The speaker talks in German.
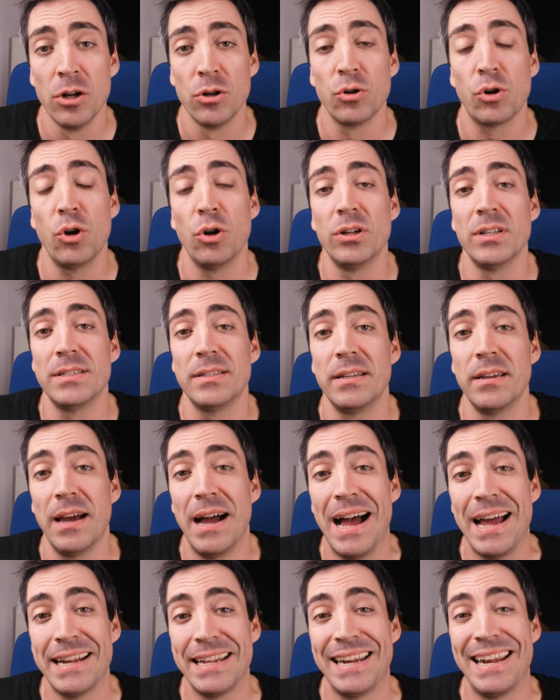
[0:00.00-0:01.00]
Du könntest
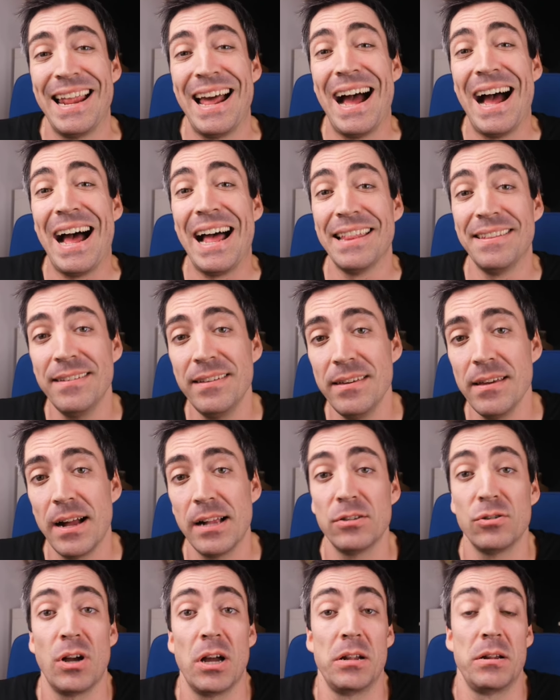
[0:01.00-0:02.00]
dir einen Andi,
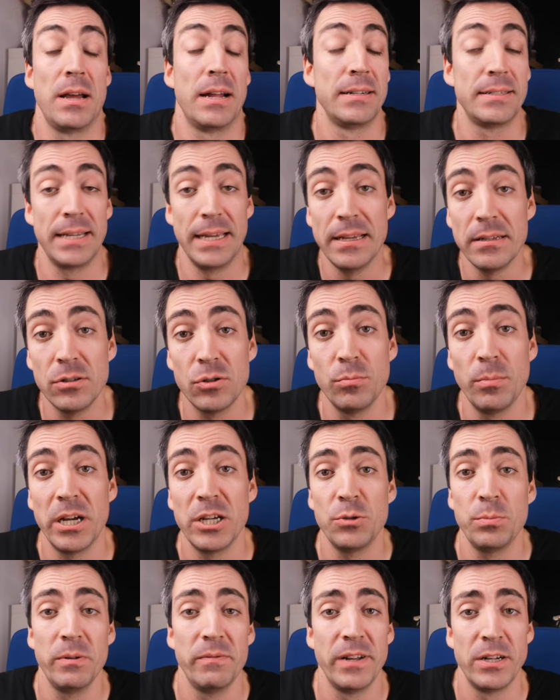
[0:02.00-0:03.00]
also einen Andreas zum
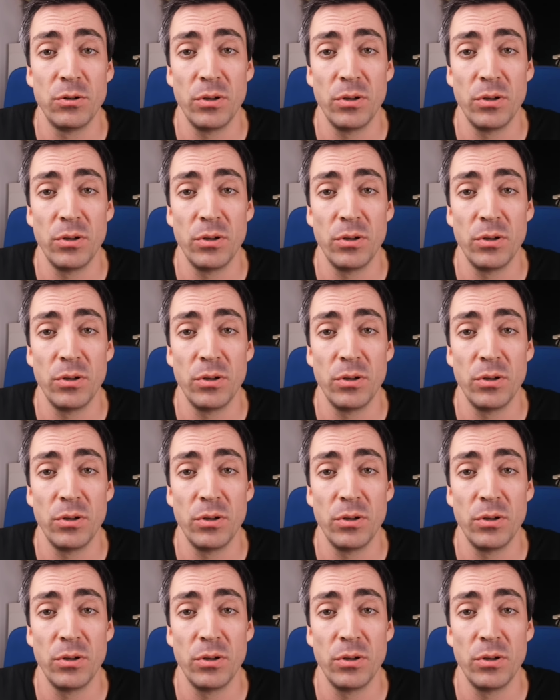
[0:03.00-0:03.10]
Beispiel,